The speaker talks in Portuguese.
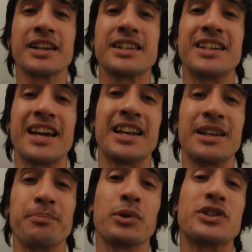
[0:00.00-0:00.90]
que
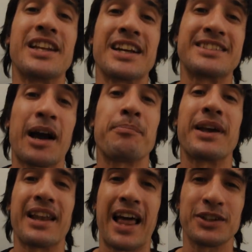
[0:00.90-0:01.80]
ele poderia ter
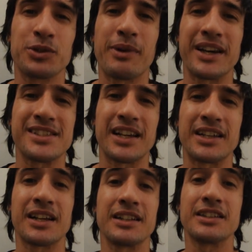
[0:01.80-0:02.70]
apelado mais
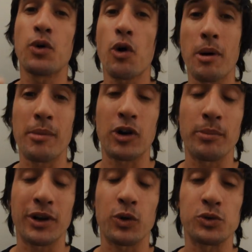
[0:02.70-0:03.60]
ainda. Não é uma
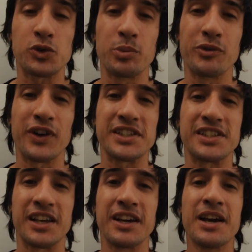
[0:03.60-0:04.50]
manobra que eu costumo
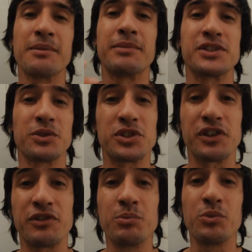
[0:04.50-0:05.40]
fazer, mas eu não
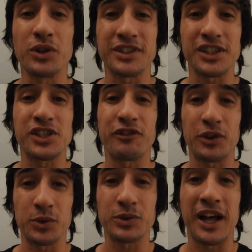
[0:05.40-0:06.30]
tive muitas
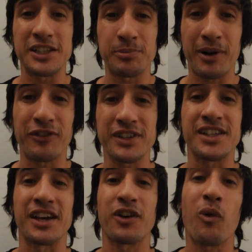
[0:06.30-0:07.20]
dificuldades para
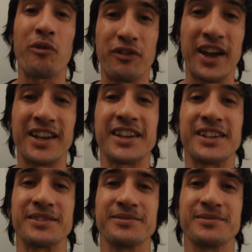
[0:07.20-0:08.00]
fazer. Confere aí.